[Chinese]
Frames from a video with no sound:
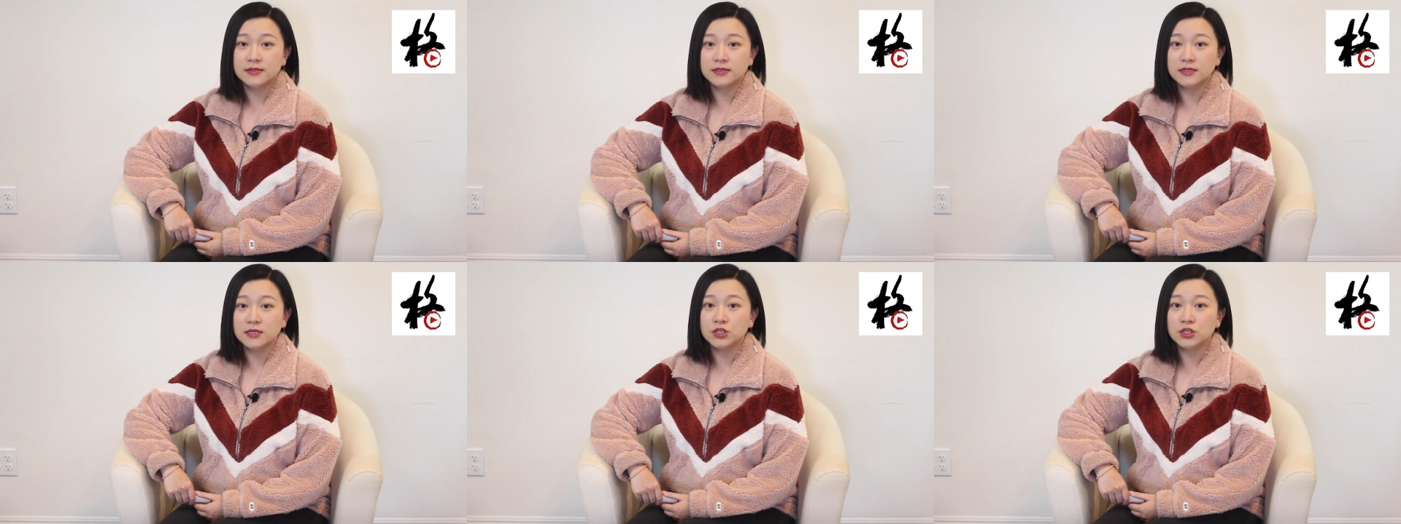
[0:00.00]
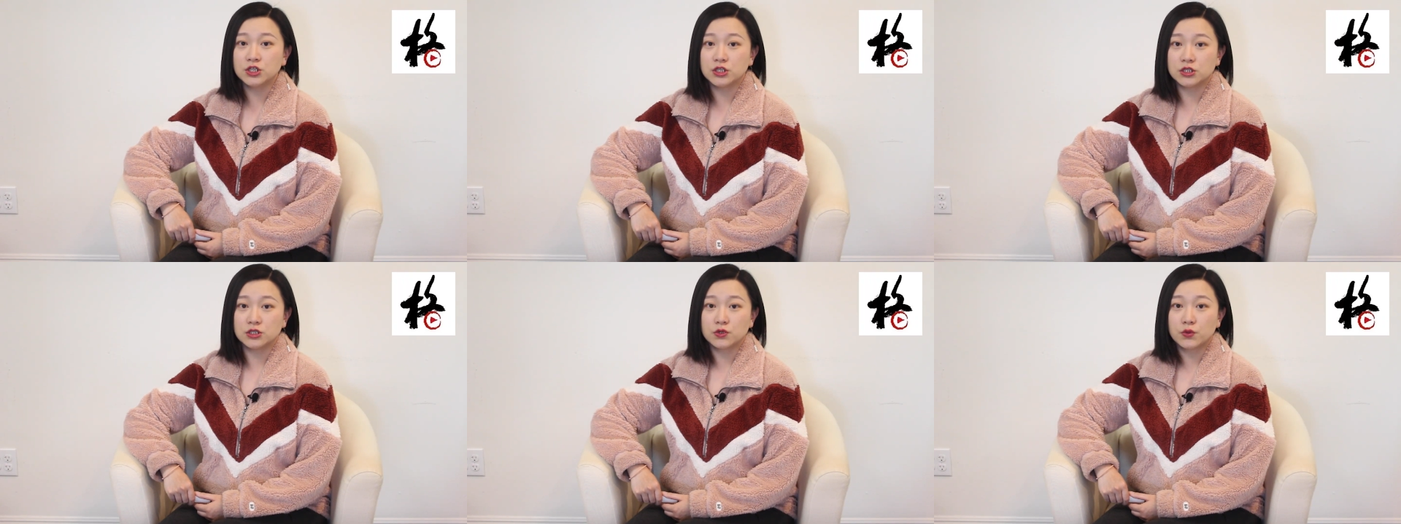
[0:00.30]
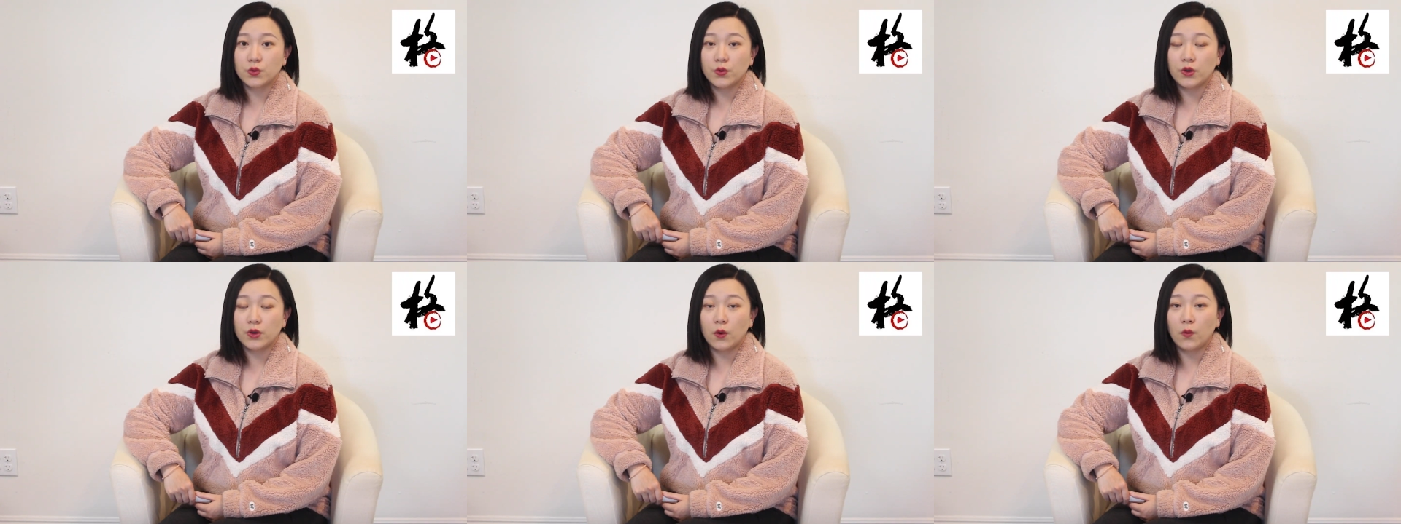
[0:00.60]
禁止
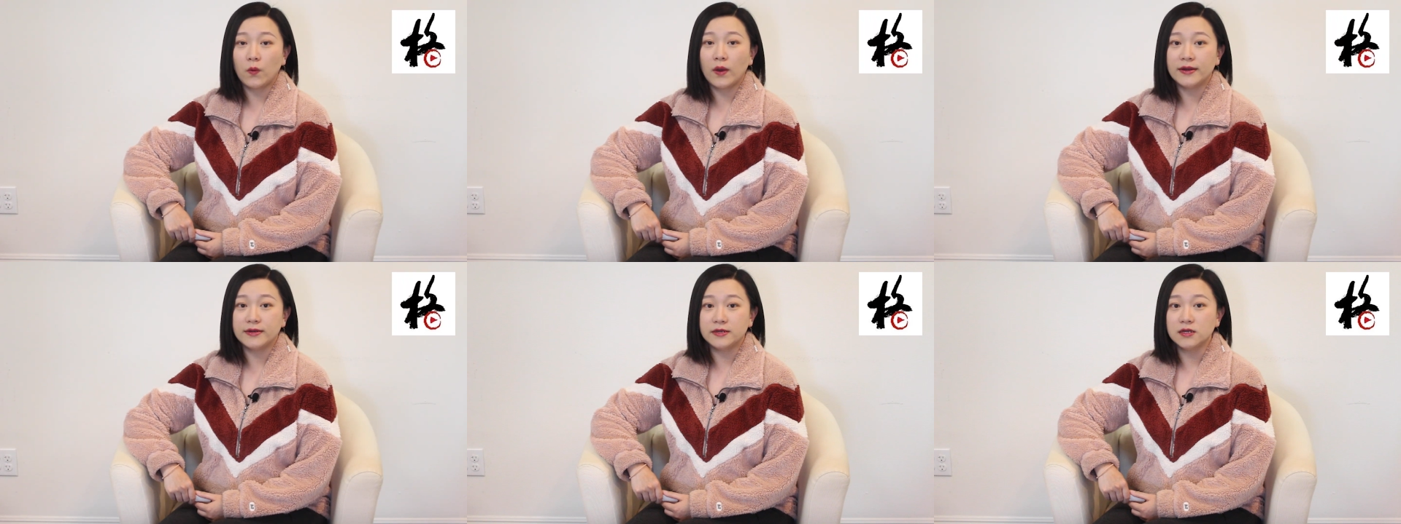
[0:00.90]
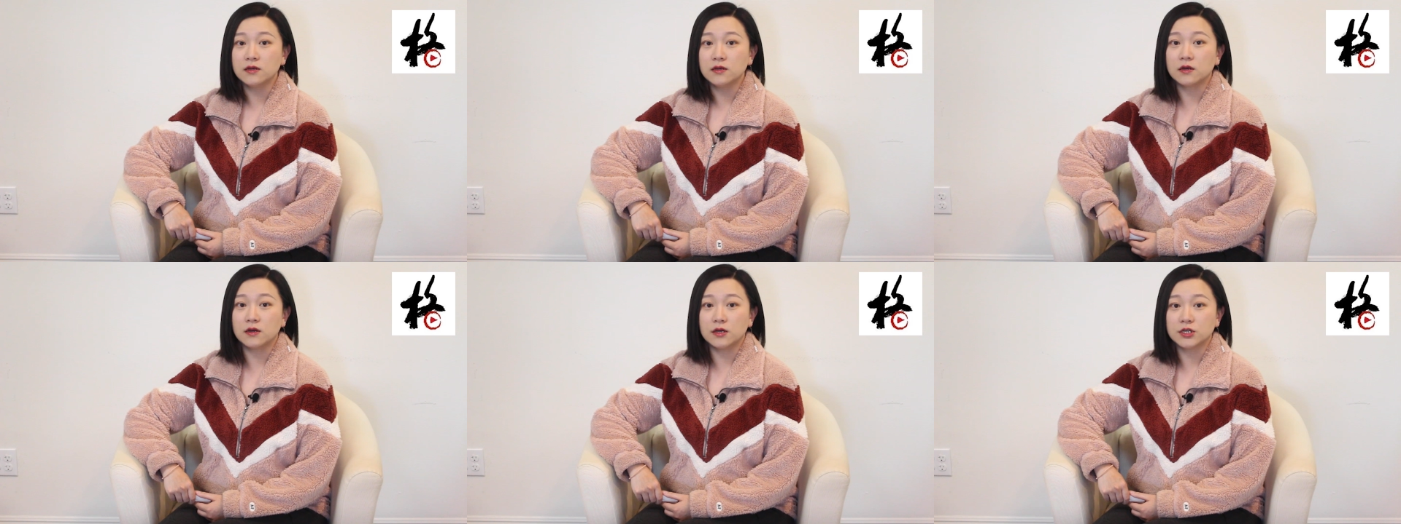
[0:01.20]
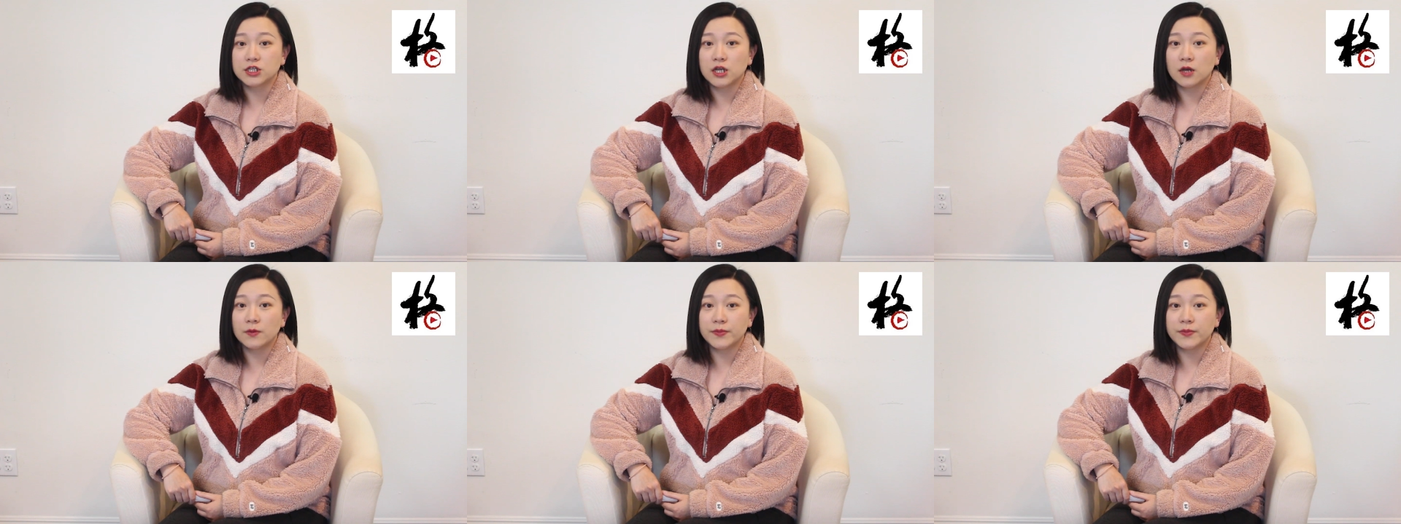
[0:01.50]
退换任何
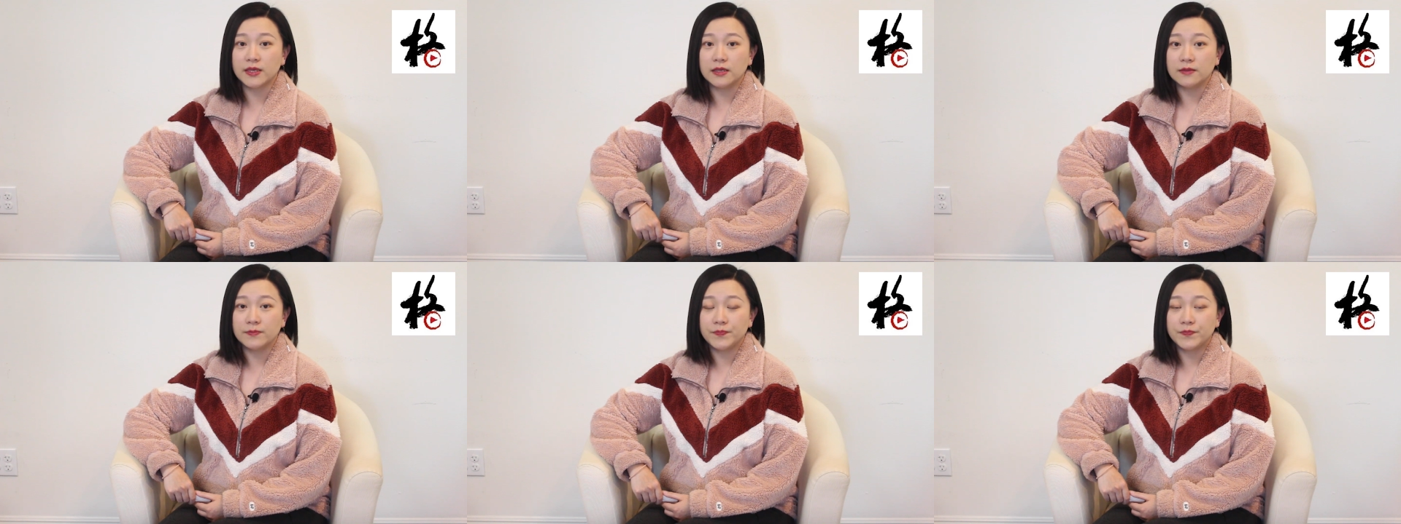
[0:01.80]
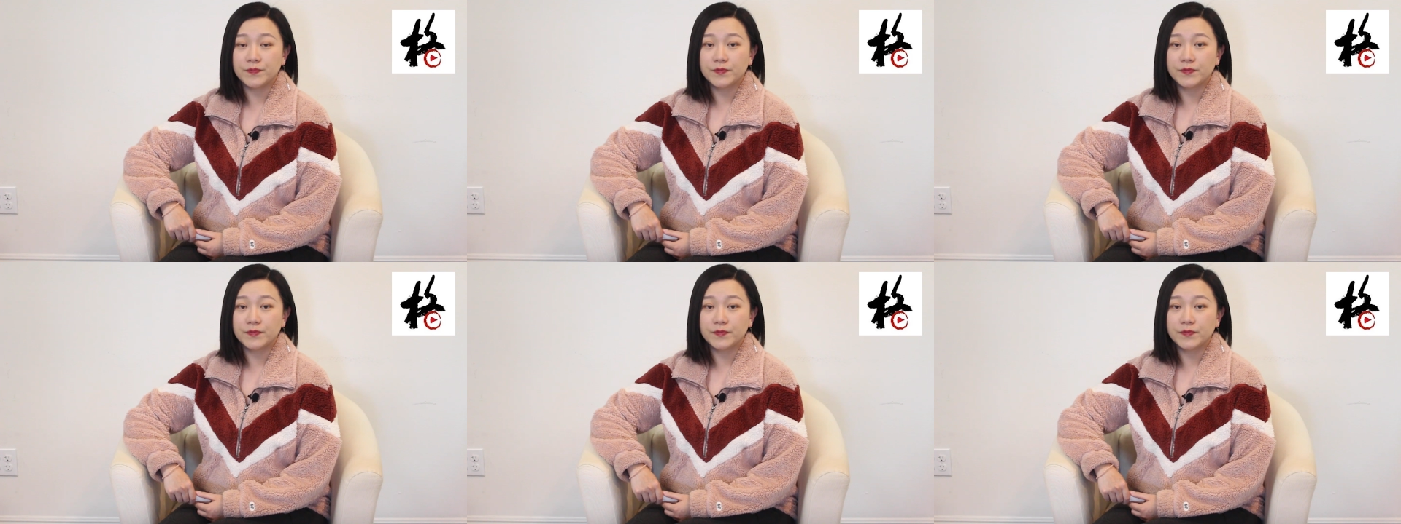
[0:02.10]
商品。